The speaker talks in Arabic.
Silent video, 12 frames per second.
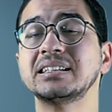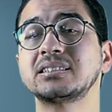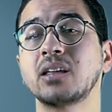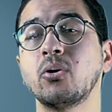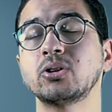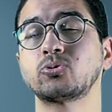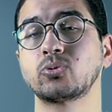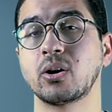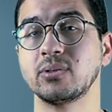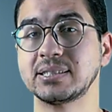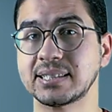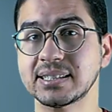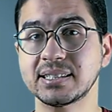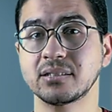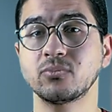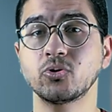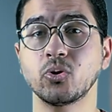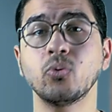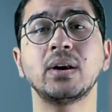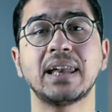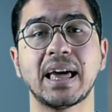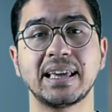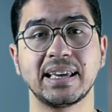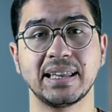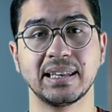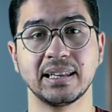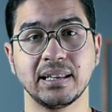التوتر او الاستريس هرمون هو اللي هيقل